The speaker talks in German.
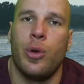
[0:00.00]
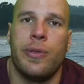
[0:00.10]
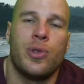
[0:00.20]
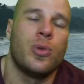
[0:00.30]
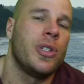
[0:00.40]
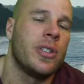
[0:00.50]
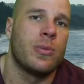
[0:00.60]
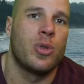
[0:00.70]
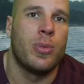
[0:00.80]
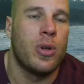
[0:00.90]
wieso, ich gehe
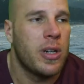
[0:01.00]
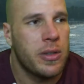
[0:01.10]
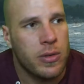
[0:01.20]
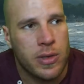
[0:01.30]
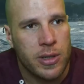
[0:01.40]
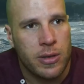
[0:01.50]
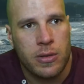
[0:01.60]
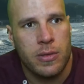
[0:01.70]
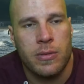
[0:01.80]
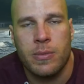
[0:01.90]
zum Sport und ich